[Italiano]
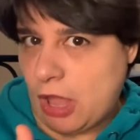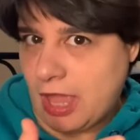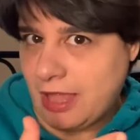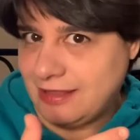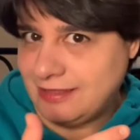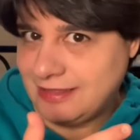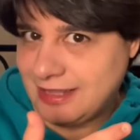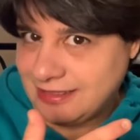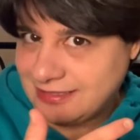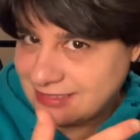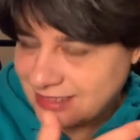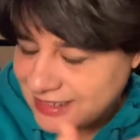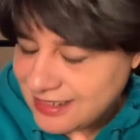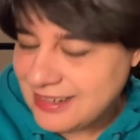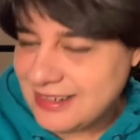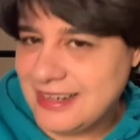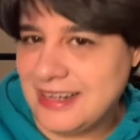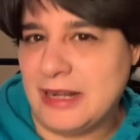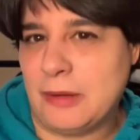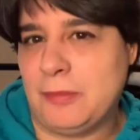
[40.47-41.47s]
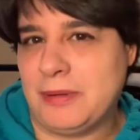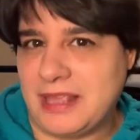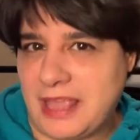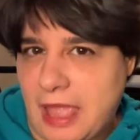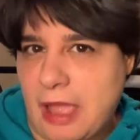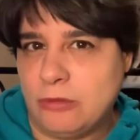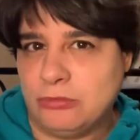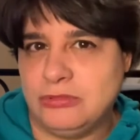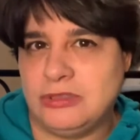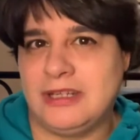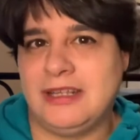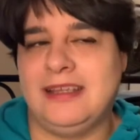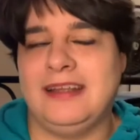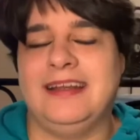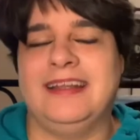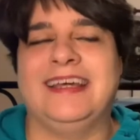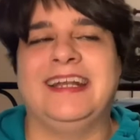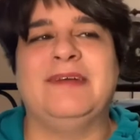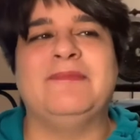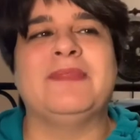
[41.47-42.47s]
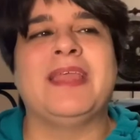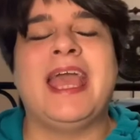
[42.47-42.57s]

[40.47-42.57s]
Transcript: del thriller, perché è un thriller,